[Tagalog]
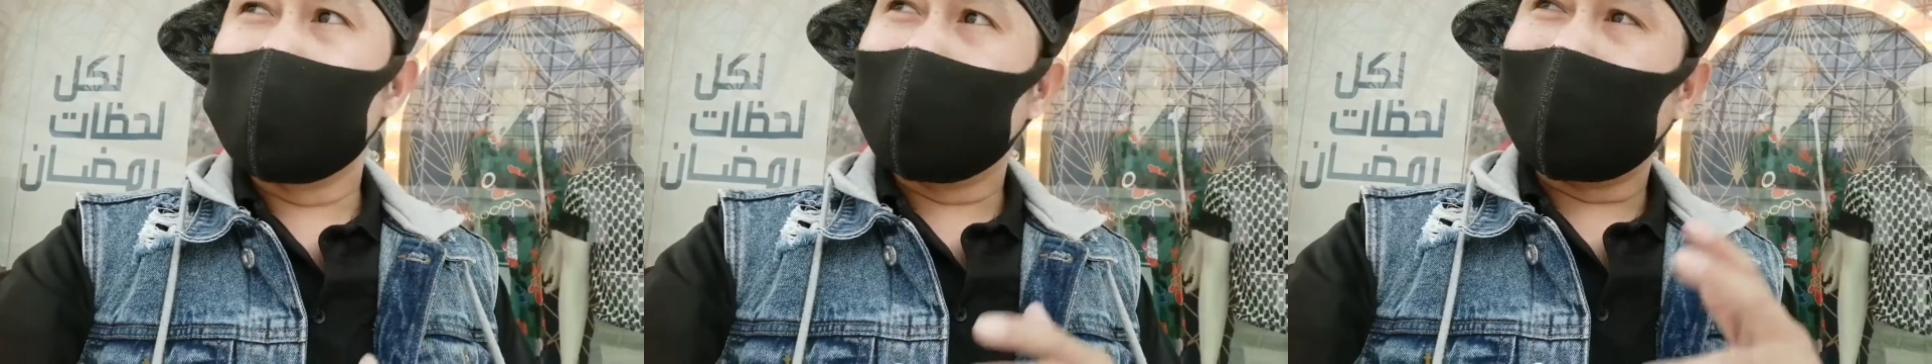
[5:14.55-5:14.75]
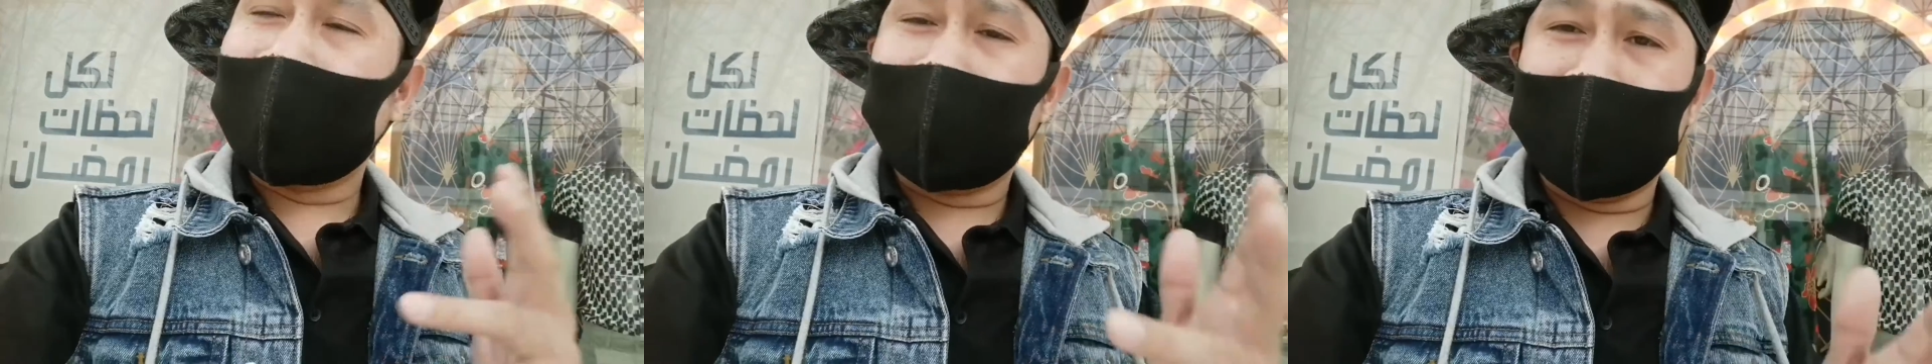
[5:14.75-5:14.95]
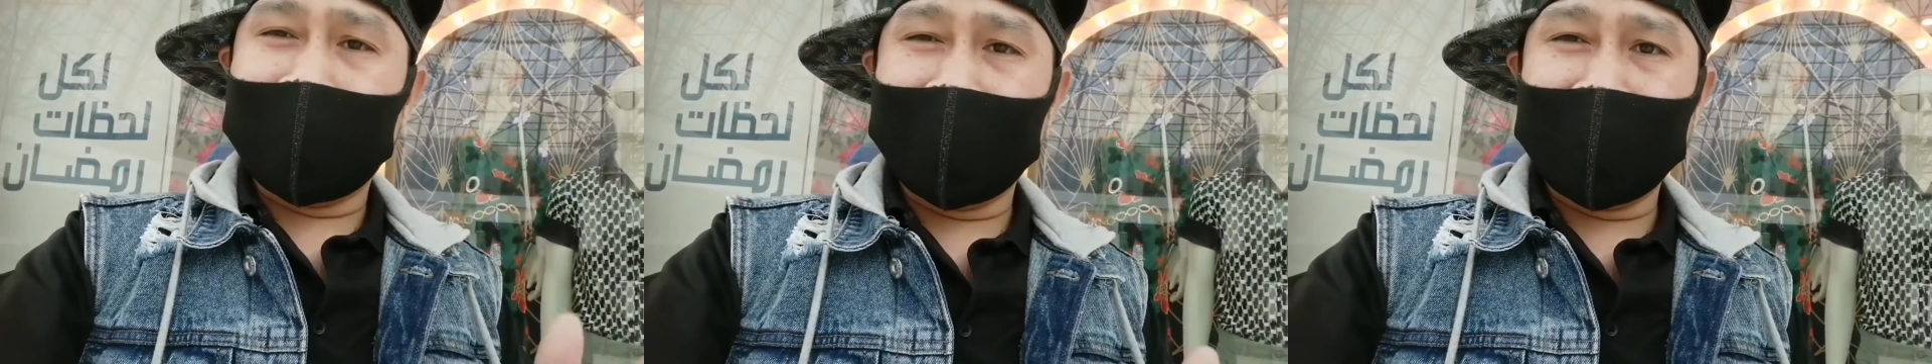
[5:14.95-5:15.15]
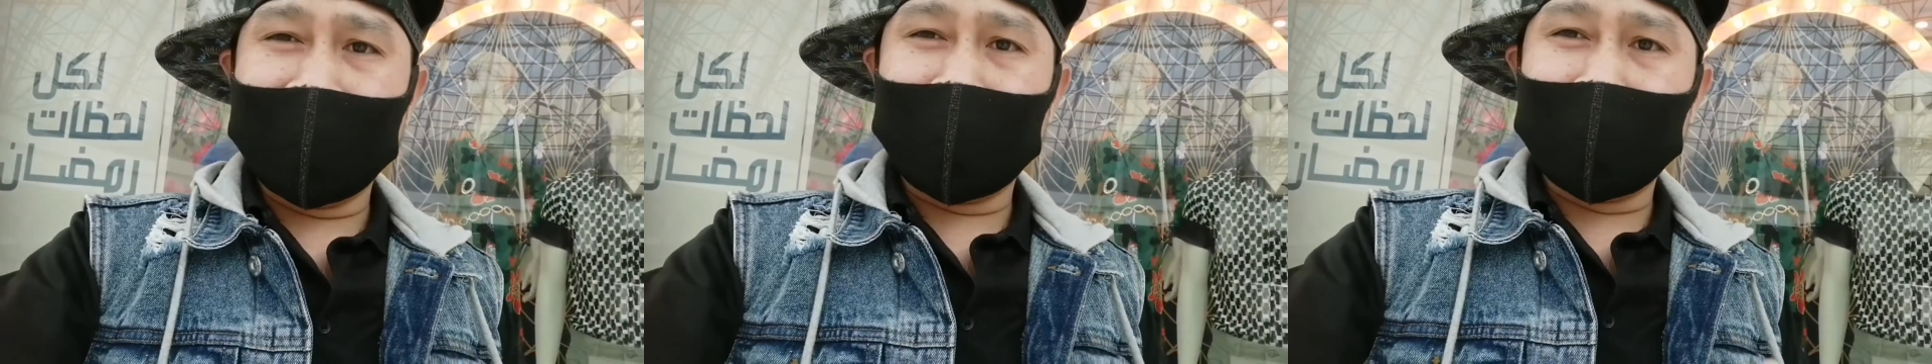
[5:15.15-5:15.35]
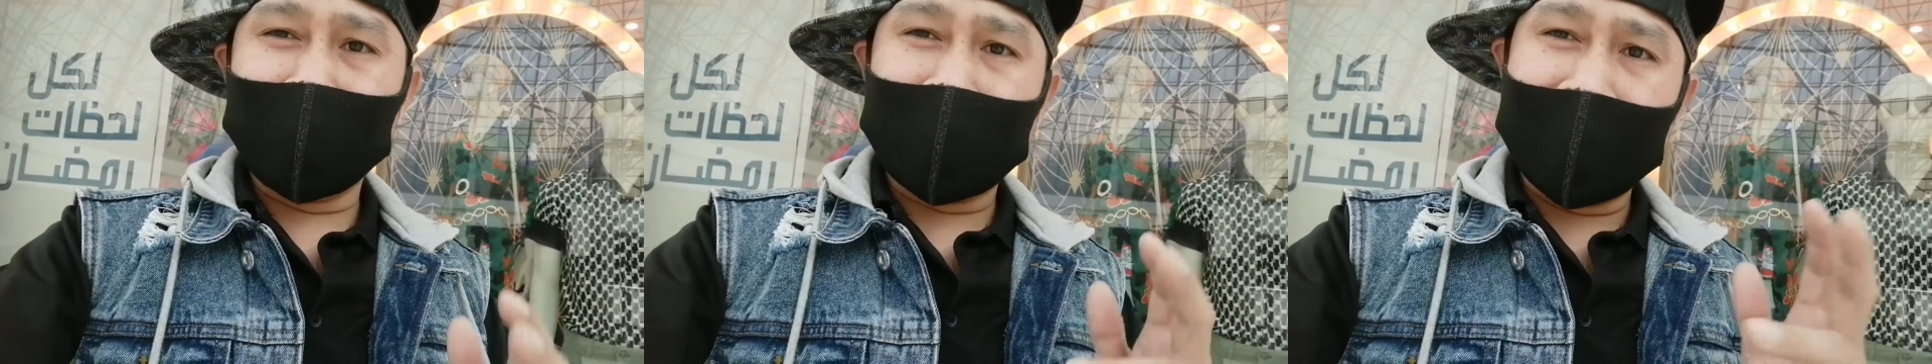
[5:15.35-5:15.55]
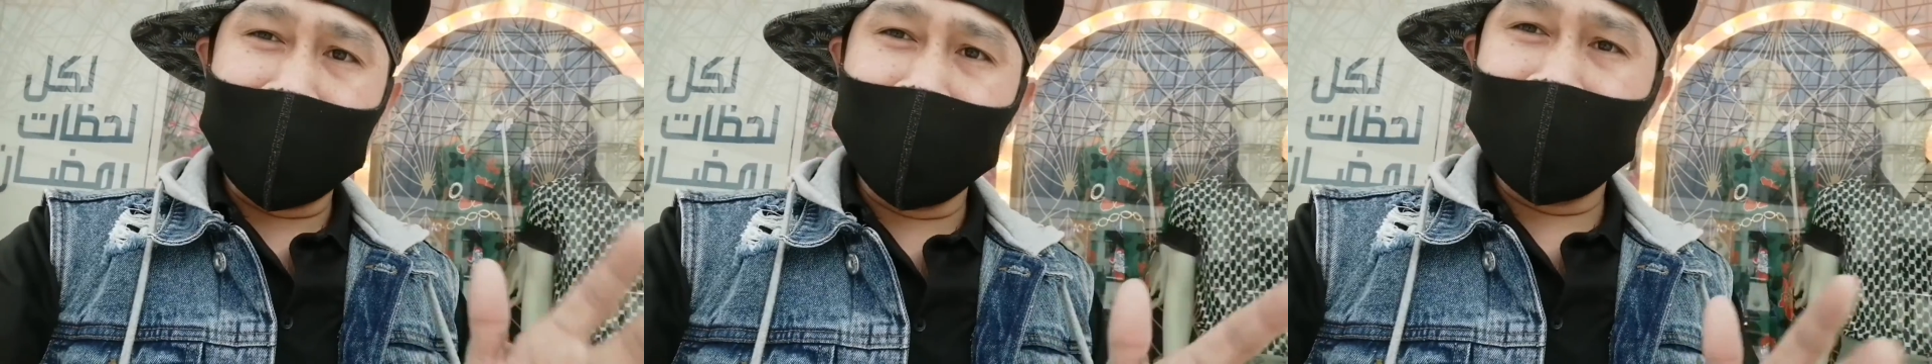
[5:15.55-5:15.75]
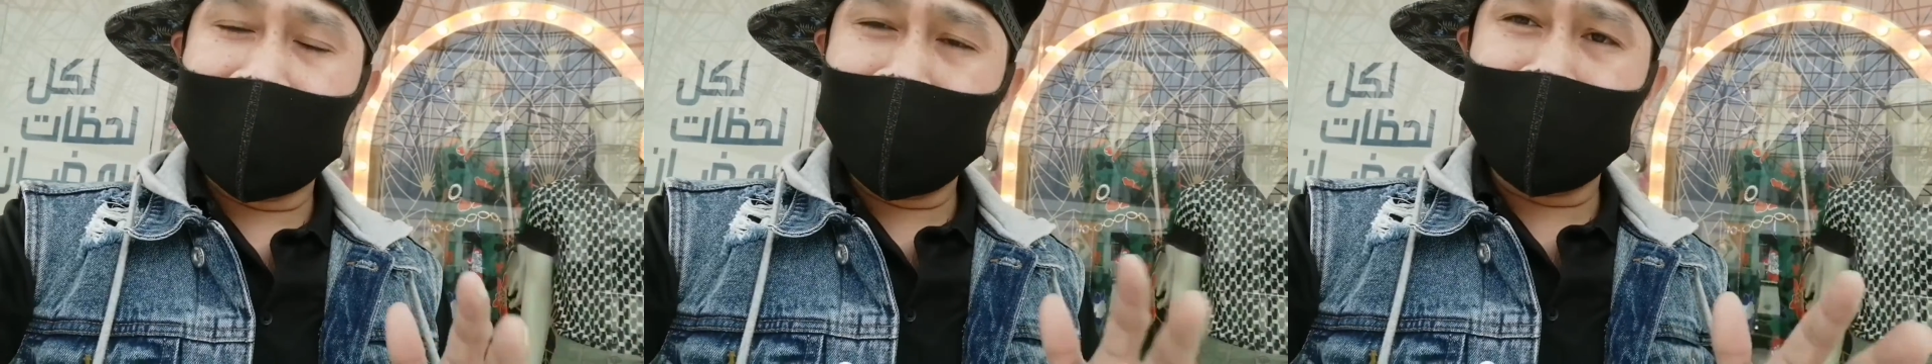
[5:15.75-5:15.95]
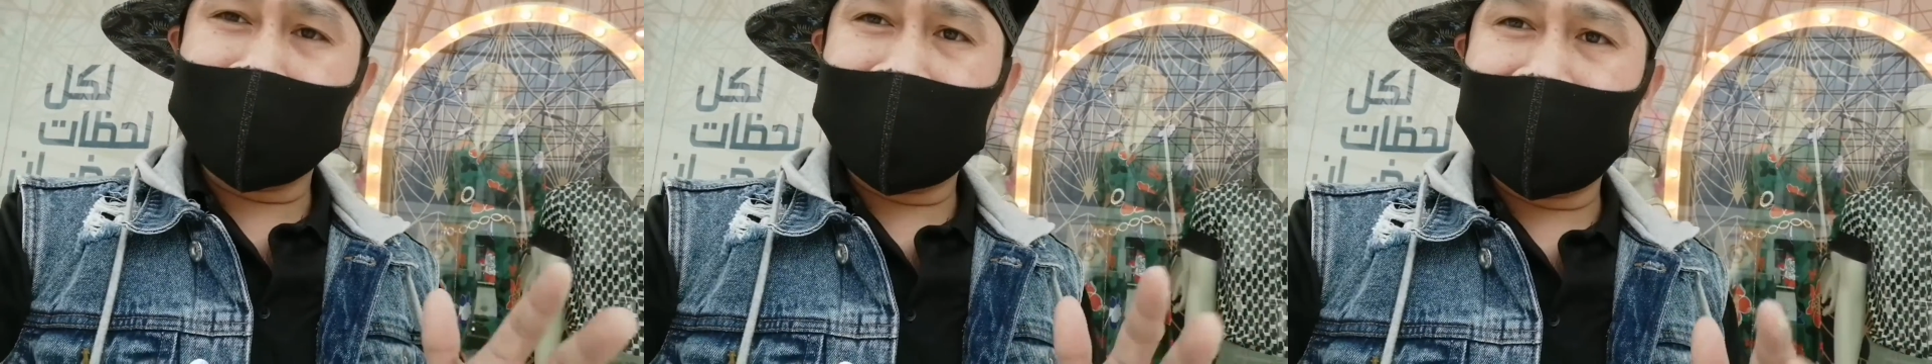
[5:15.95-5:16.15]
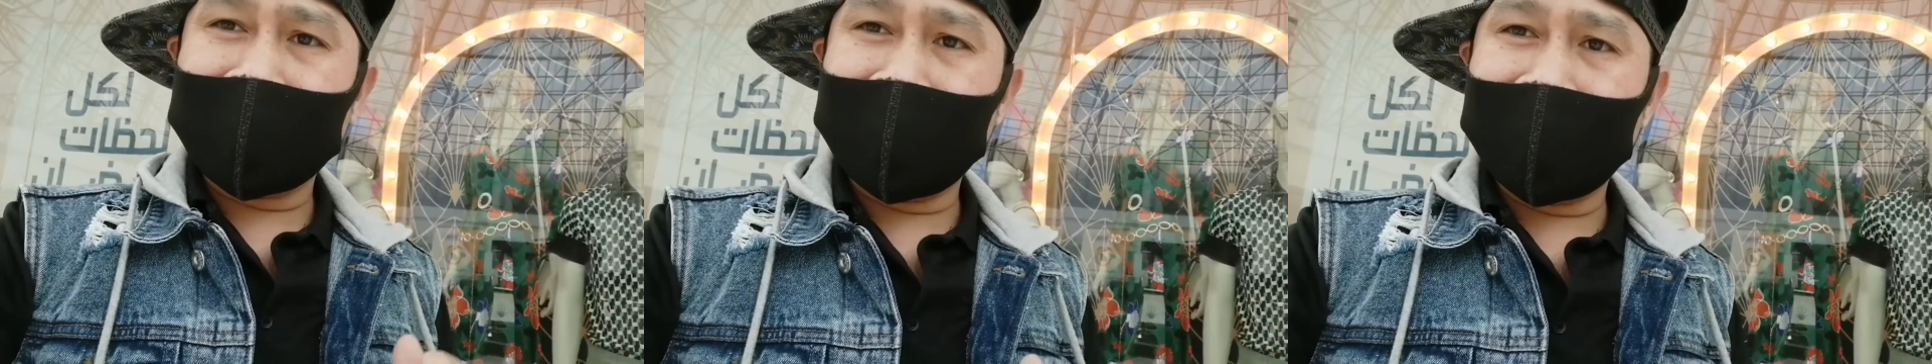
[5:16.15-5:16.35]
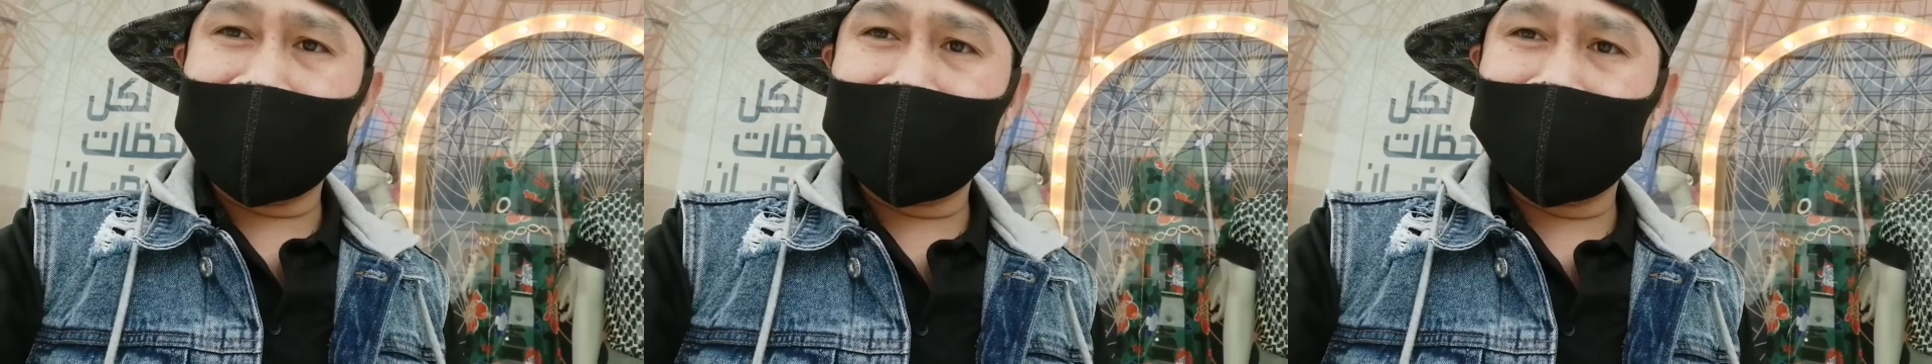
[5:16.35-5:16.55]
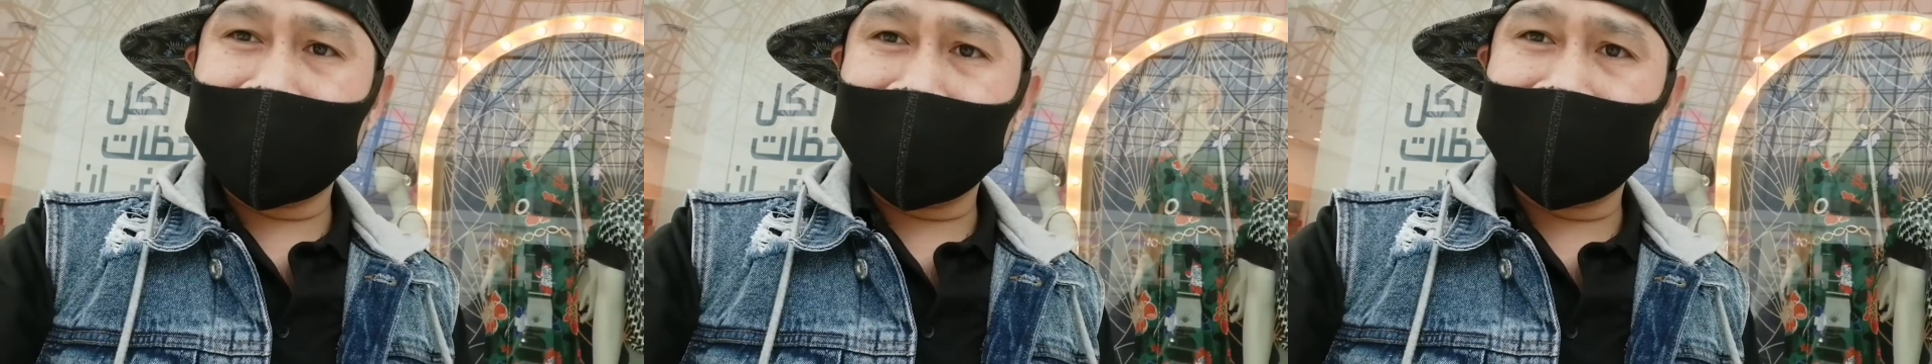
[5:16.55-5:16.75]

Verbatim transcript: yung mga pananaw kung ano ano ba talaga ang